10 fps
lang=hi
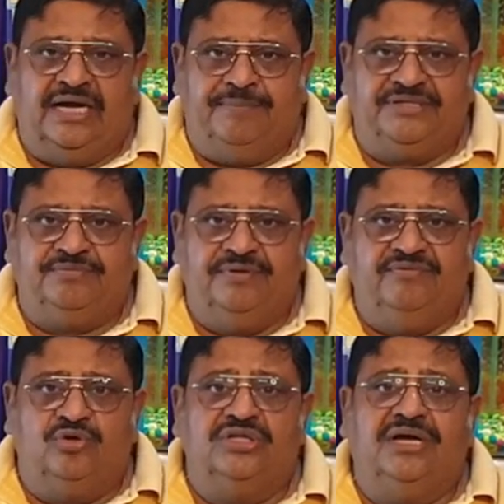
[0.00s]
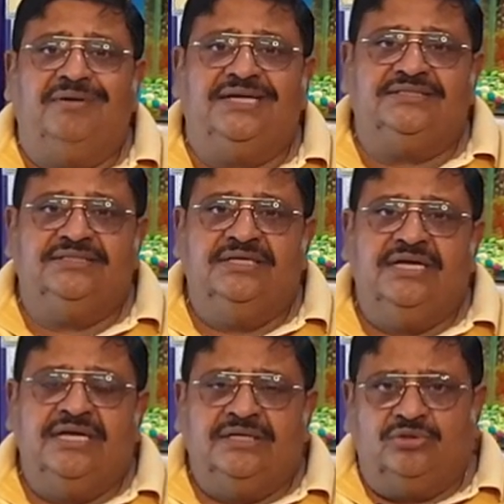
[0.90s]
आपस में विरोधाभास
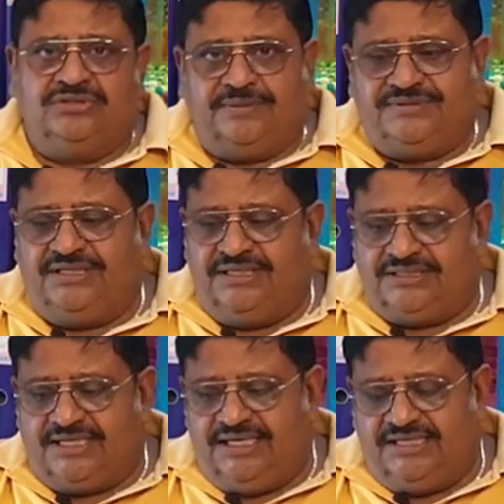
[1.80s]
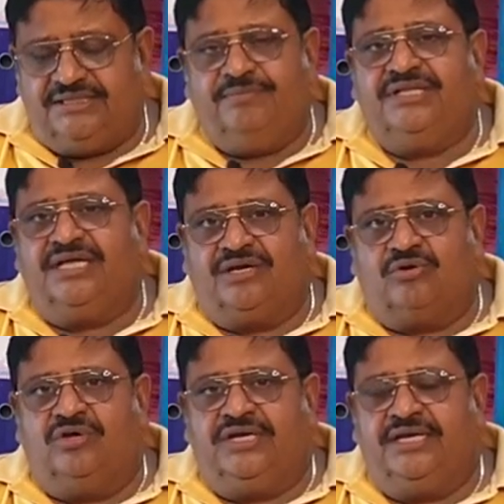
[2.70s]
तो सबसे इसके लिए ज़िम्मेदार
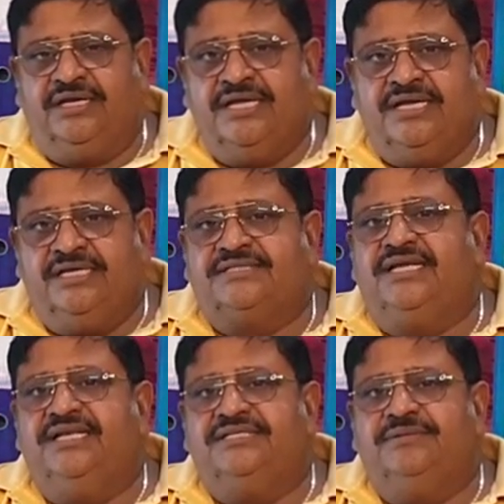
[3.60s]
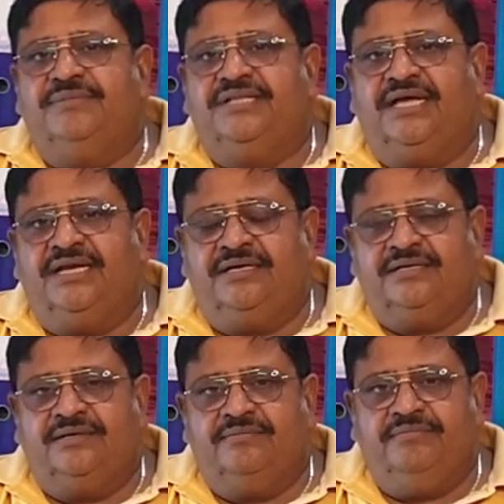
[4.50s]
कौन है इसके लिए ज़िम्मेदार
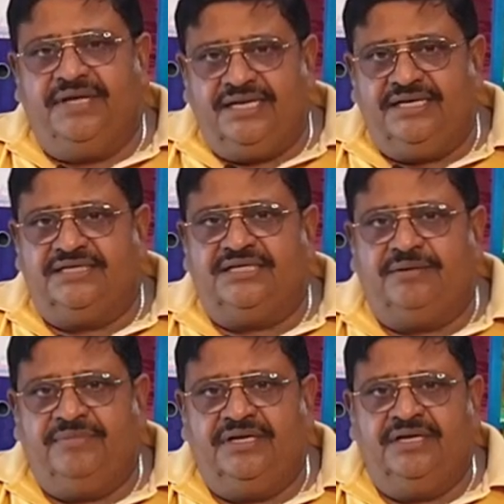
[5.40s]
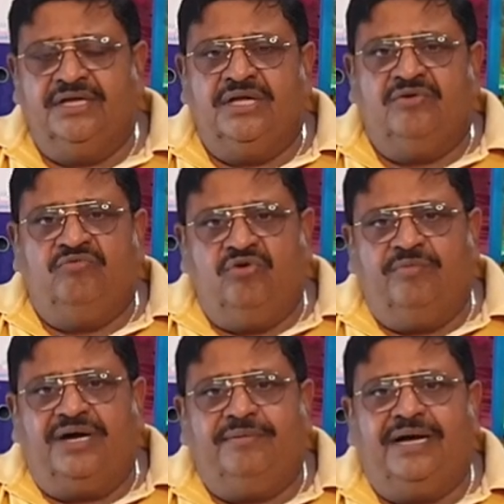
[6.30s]
मेरी नज़र में वो
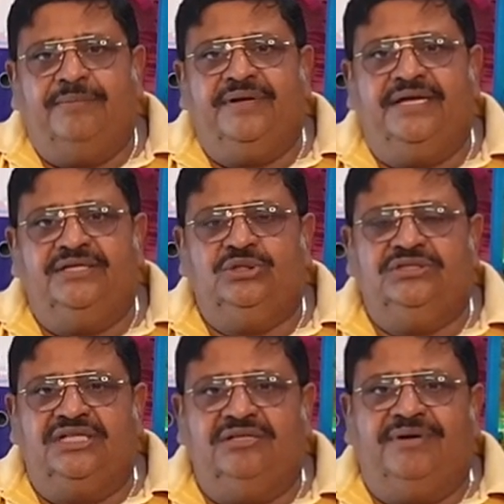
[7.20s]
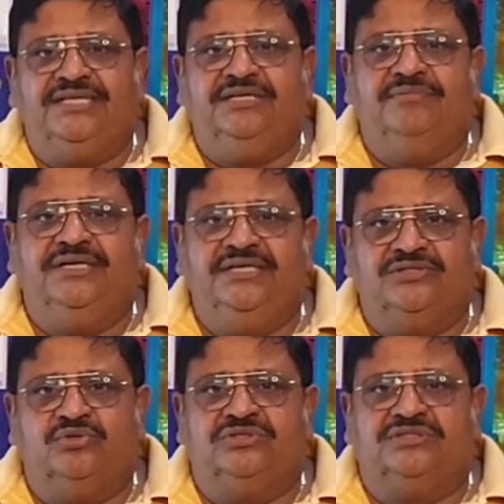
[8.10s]
माँ बाप हैं जो जल्दबाजी में
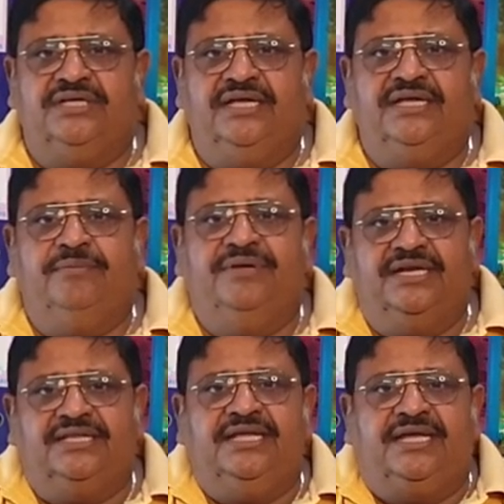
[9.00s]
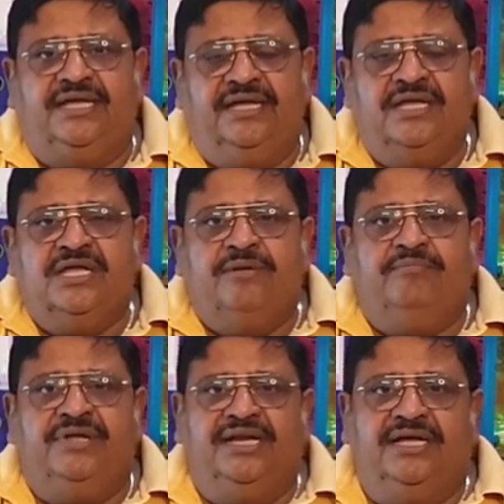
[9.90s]
ये सोचते हैं कि बिना देखे
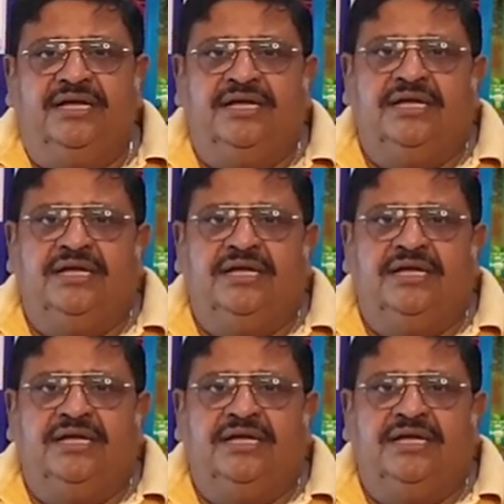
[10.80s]
बिना